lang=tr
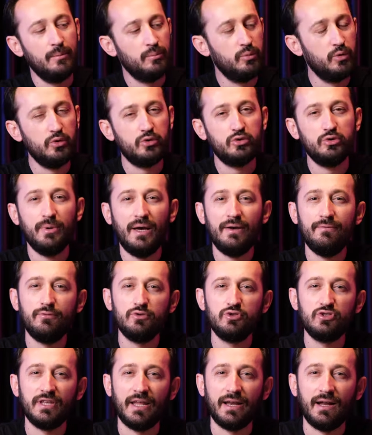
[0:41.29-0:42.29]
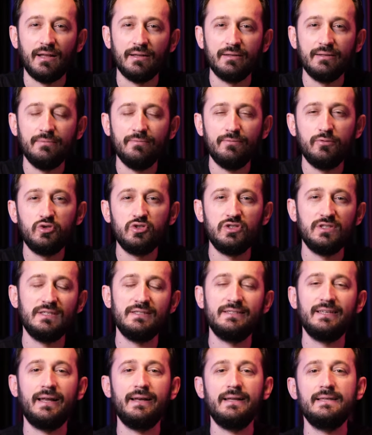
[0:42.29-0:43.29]
Bu ürünü ben Fuji'den aldım. Fuji'nin
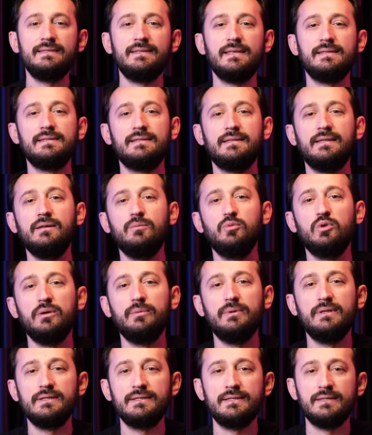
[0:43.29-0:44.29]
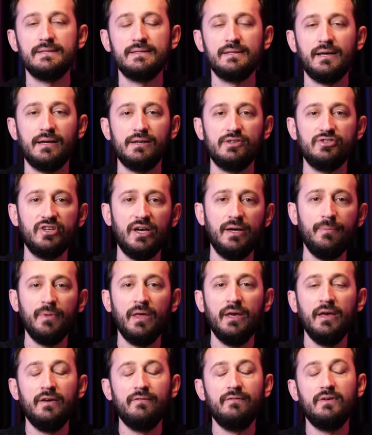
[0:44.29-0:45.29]
internet sitesinde de bulabilirsiniz ayrıca.
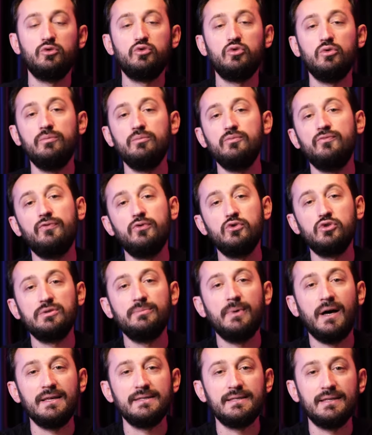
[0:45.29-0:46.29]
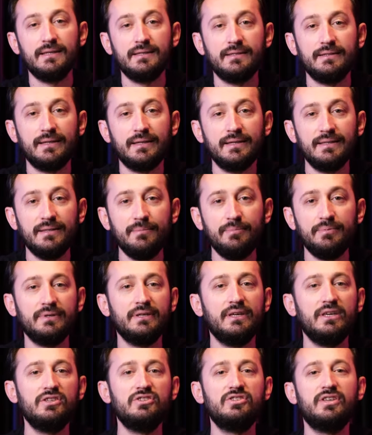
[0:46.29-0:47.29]
Ve tüm Fuji mağazalarına gidip
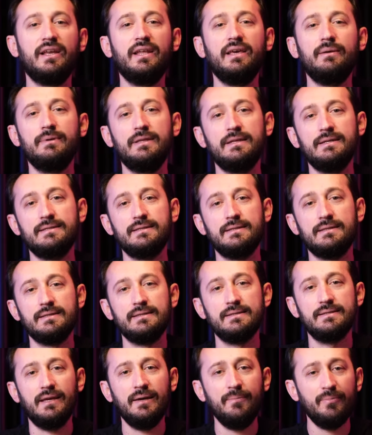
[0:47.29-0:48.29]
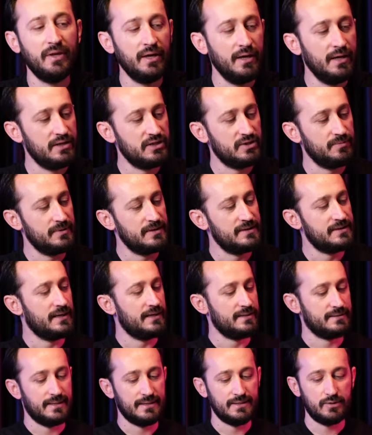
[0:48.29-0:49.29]
inceleyebilirsiniz de. Şimdi
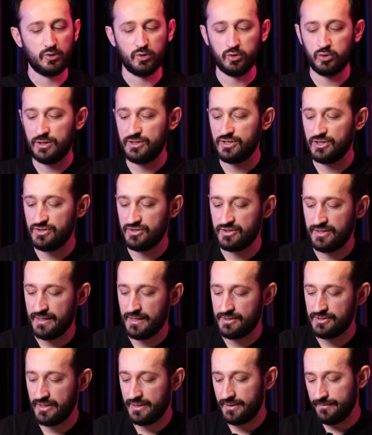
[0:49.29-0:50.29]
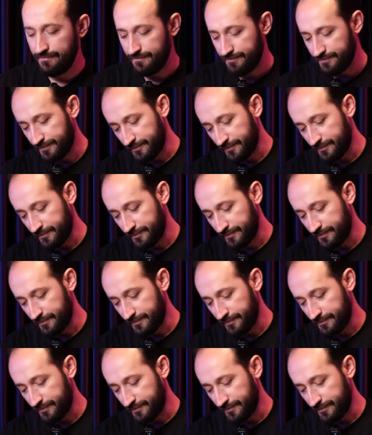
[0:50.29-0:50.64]
isterseniz kutu açılışına geçelim.